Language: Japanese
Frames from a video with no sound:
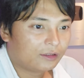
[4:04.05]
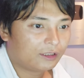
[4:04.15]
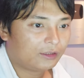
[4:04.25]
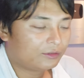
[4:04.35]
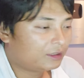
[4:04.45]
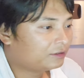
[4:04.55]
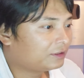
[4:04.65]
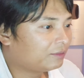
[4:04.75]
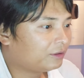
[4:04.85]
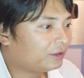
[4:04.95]
えっ、ー、と、楽
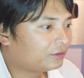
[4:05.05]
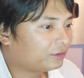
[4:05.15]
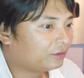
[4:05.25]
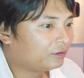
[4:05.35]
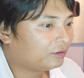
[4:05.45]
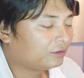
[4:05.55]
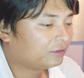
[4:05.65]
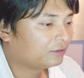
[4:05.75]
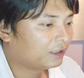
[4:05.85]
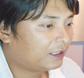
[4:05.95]
天ウォレットの
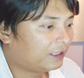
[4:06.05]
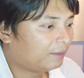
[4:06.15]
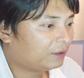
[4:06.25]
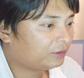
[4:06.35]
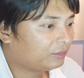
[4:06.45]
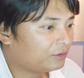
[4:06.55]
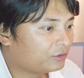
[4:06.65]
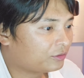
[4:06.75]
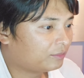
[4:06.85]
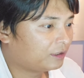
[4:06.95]
えー、まとめを
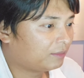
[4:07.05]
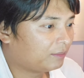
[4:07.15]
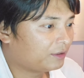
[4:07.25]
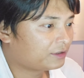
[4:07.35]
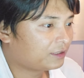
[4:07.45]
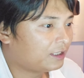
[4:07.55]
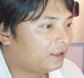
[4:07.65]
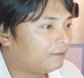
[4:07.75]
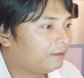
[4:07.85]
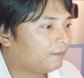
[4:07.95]
ちょっと見てみます
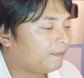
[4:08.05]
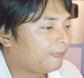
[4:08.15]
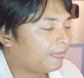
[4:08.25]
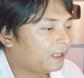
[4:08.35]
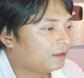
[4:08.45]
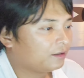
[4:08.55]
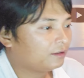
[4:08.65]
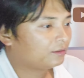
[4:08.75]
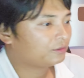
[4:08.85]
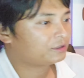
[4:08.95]
が、
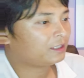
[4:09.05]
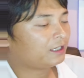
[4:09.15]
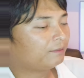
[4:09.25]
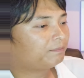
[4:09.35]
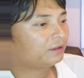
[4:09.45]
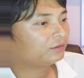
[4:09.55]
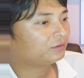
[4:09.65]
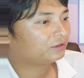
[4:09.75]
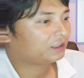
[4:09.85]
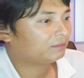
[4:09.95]
5800
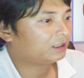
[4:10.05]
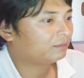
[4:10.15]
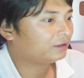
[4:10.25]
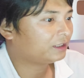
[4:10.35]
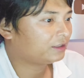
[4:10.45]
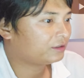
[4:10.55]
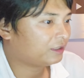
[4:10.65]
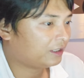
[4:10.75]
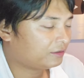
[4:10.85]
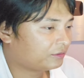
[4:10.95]
ドル手前まで、
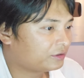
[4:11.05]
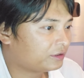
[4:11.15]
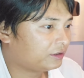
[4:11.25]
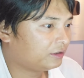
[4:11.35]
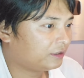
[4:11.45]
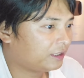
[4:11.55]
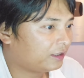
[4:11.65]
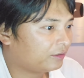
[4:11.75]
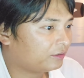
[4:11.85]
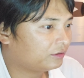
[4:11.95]
えー、続伸
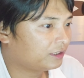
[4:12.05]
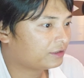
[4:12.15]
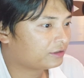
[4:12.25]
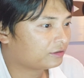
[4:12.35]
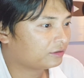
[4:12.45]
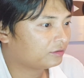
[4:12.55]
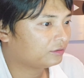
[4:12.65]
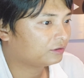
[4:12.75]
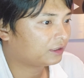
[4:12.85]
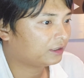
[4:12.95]
で、9月
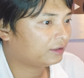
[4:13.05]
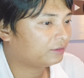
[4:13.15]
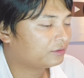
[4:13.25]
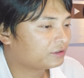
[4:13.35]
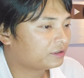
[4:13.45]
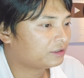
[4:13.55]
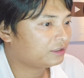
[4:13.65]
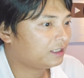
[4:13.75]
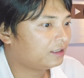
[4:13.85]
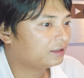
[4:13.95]
の高値更新
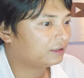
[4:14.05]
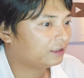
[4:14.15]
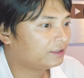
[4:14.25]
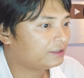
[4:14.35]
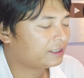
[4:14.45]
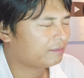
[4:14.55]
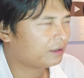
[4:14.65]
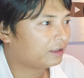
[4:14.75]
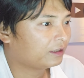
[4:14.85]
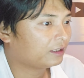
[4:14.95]
し、円価で1000
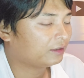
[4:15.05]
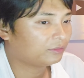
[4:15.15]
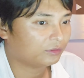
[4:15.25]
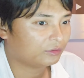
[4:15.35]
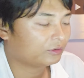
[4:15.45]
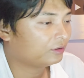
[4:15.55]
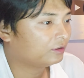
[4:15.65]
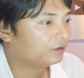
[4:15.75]
万円回復と。